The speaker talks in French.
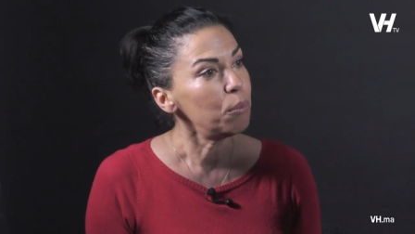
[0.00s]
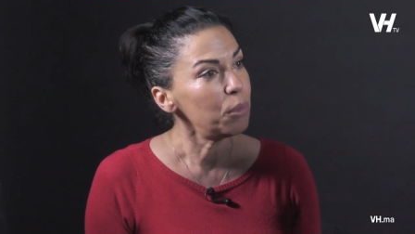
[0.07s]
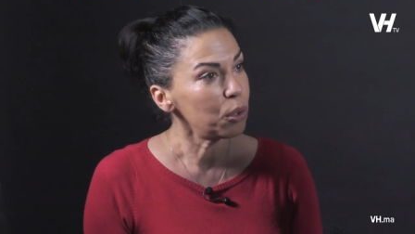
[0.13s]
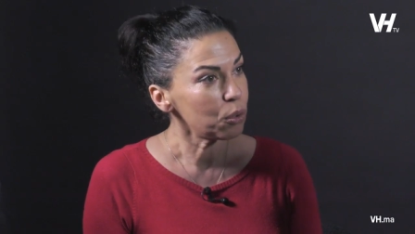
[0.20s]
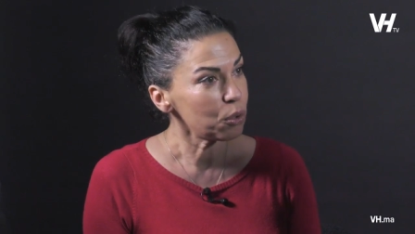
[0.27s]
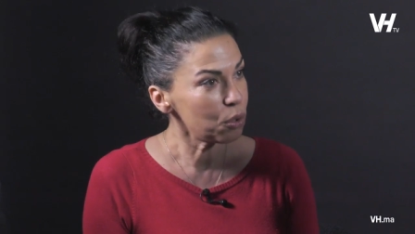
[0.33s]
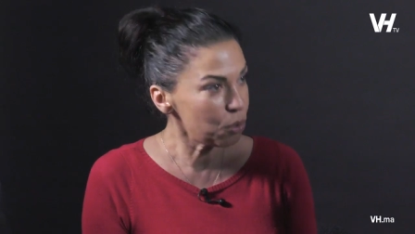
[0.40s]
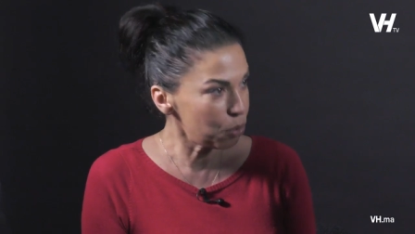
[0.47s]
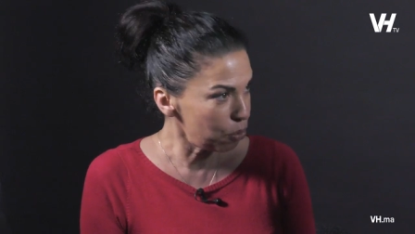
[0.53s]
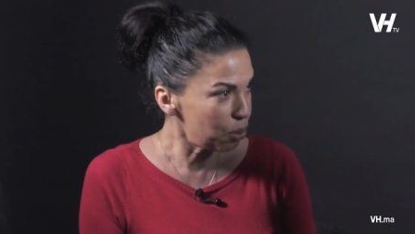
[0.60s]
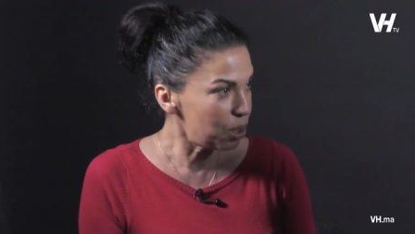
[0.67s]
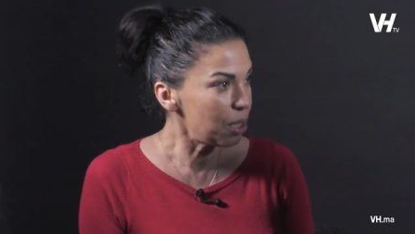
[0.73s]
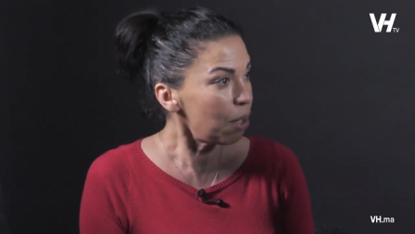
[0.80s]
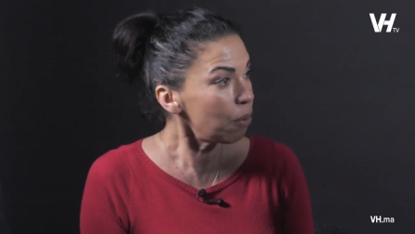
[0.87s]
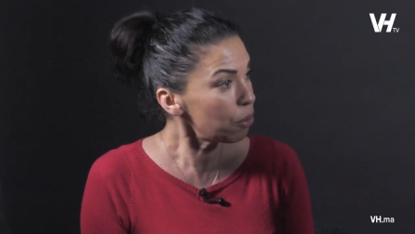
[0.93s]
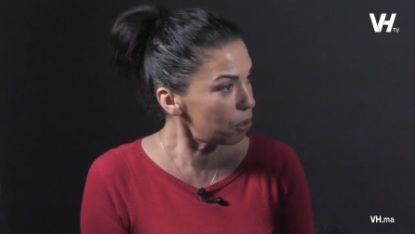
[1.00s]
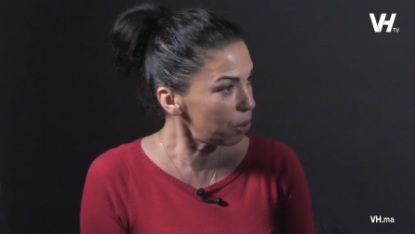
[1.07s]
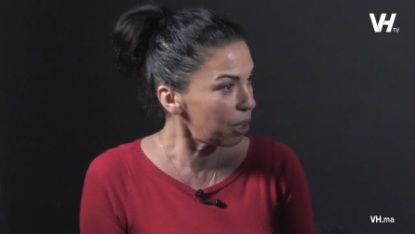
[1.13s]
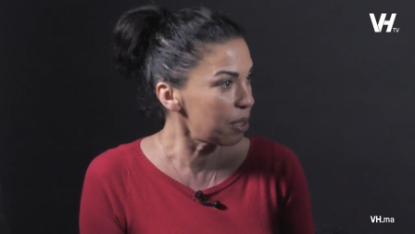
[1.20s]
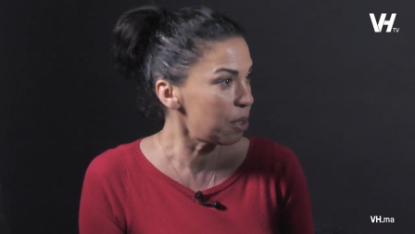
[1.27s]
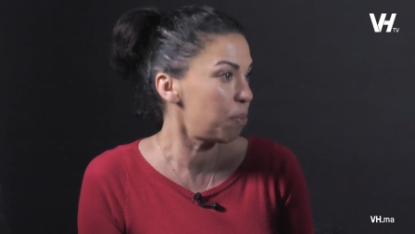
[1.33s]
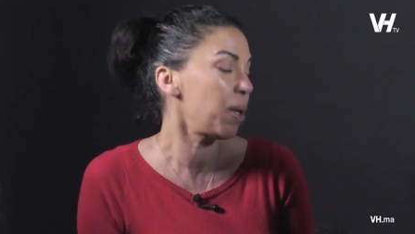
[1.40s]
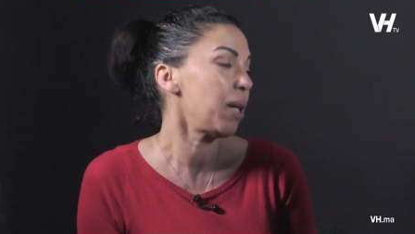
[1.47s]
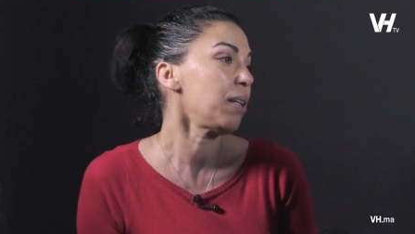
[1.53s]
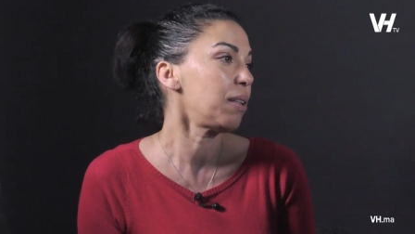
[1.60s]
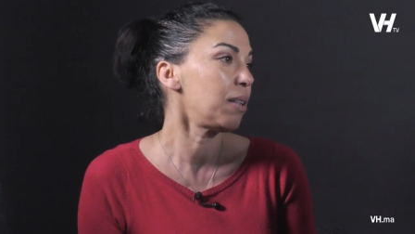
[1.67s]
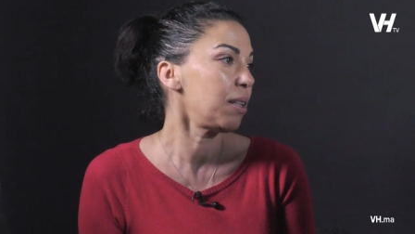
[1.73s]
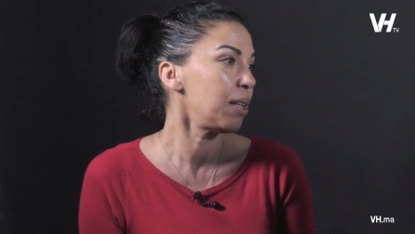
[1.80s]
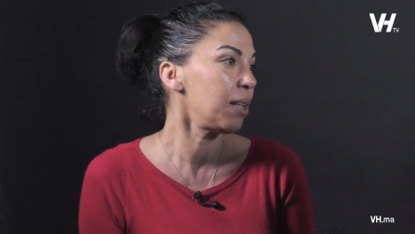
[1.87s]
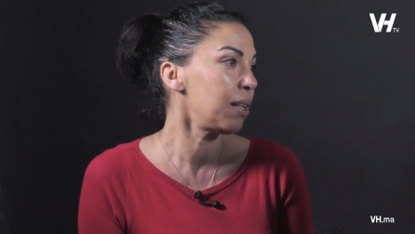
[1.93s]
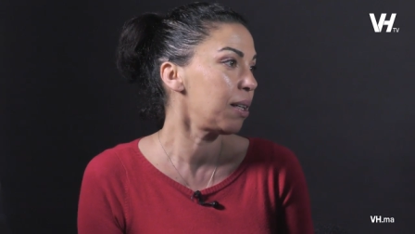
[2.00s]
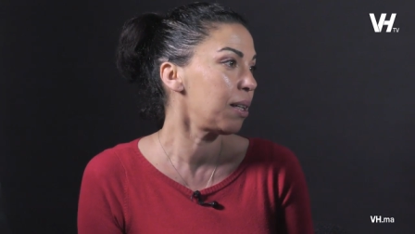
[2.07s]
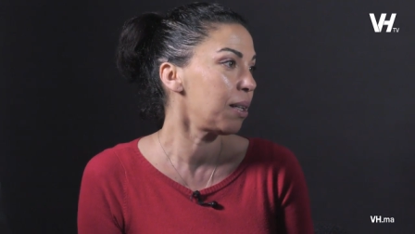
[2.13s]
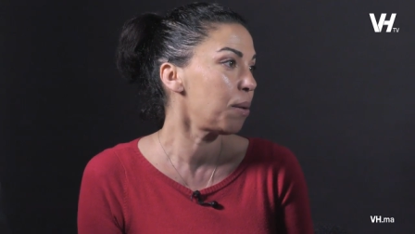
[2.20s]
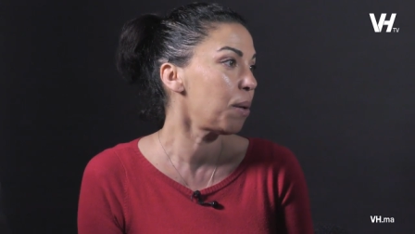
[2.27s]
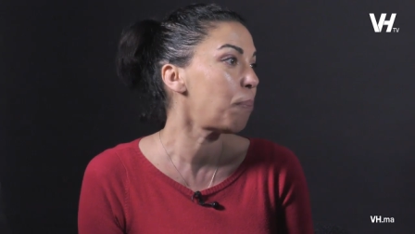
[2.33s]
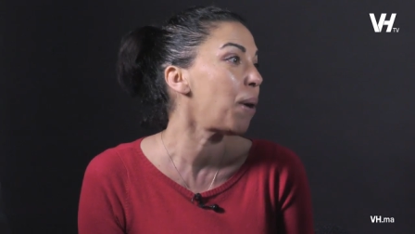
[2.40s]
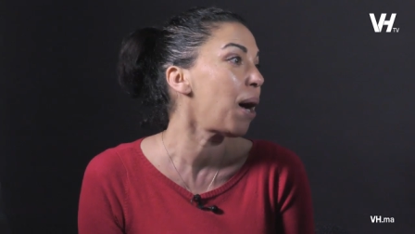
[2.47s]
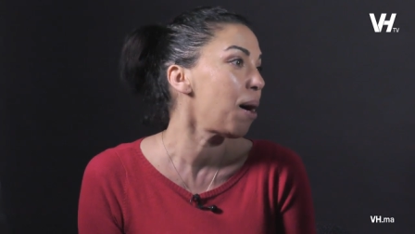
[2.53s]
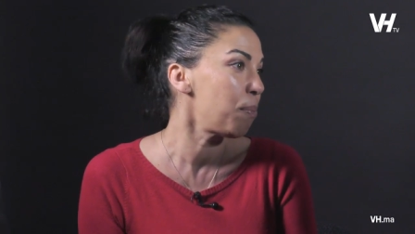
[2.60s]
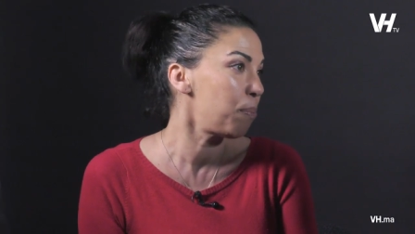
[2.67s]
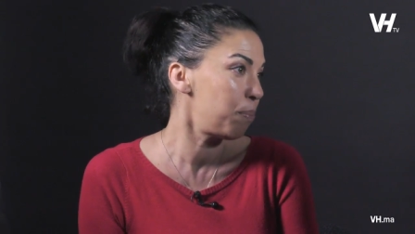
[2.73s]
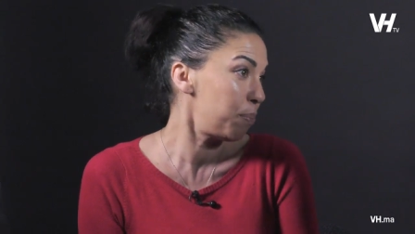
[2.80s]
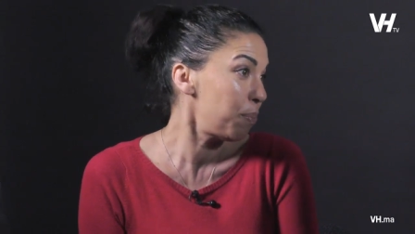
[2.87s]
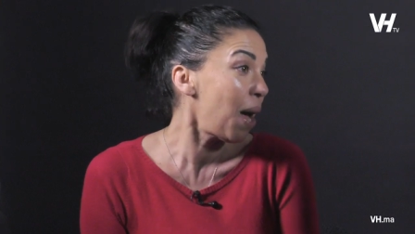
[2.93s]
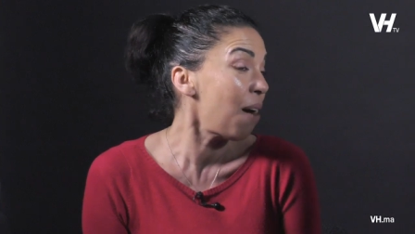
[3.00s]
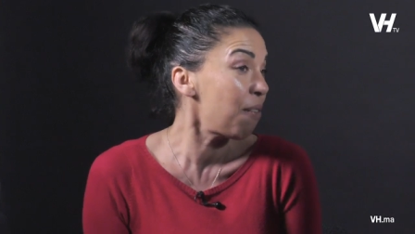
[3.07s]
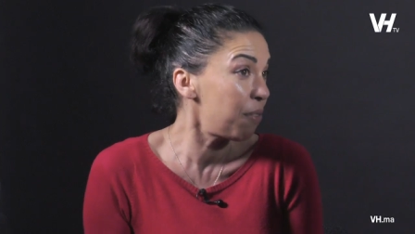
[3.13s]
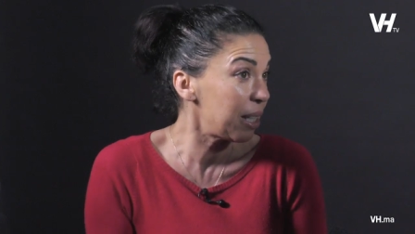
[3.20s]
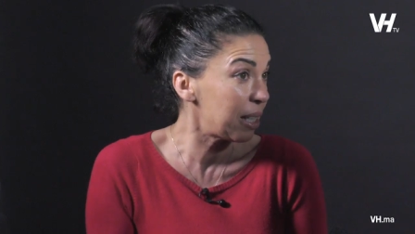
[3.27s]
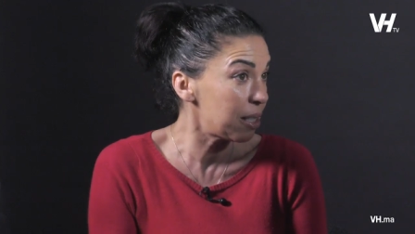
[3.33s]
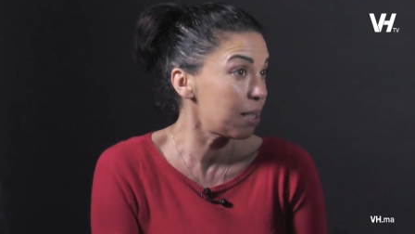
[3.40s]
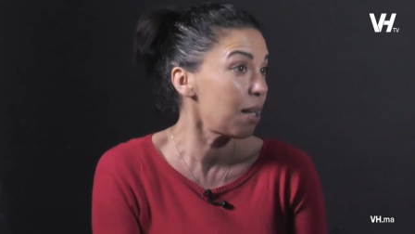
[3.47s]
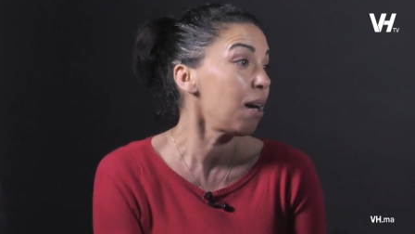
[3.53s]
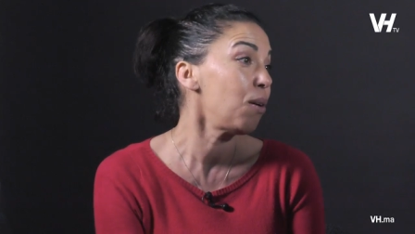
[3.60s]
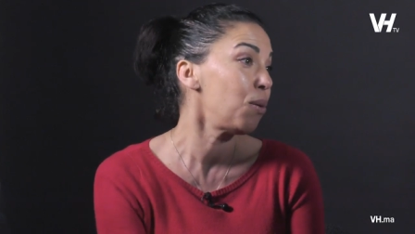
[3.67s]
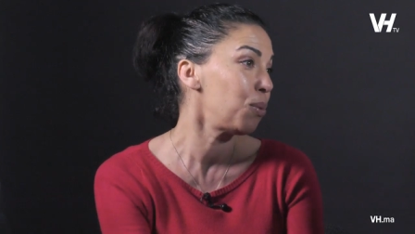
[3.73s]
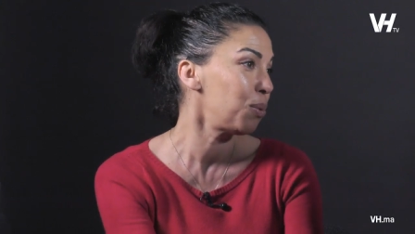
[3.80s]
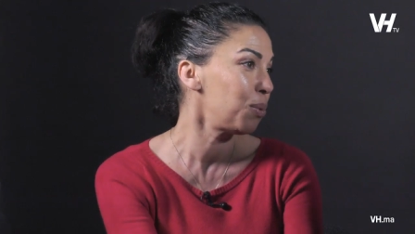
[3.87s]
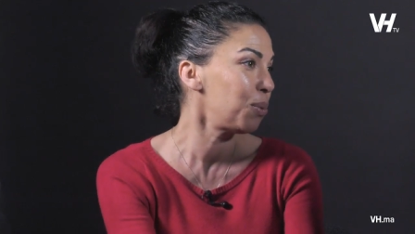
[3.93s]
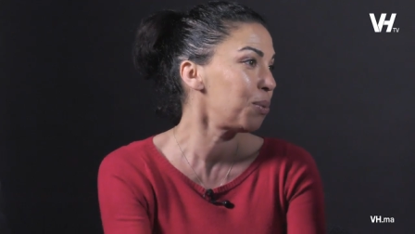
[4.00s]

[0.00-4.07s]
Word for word: mais on se soutient, on se respecte et avec ça,